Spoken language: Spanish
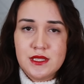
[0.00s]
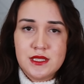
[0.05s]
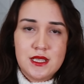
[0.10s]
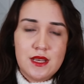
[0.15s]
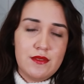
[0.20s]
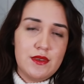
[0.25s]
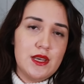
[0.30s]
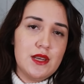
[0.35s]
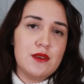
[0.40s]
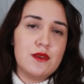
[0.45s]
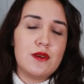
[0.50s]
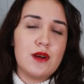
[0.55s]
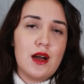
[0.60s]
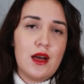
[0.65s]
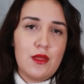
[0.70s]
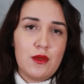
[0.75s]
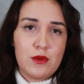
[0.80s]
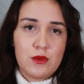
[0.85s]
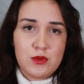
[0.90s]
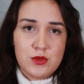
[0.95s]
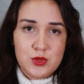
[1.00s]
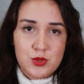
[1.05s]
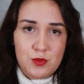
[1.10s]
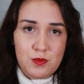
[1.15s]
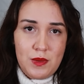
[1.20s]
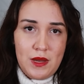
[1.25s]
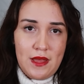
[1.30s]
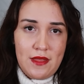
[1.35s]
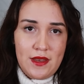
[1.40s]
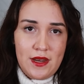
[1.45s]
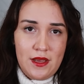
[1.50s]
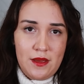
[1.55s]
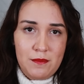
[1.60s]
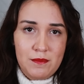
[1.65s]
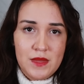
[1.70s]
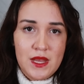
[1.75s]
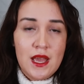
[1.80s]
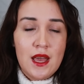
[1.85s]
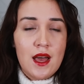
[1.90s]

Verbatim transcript: se había enojado con su padre.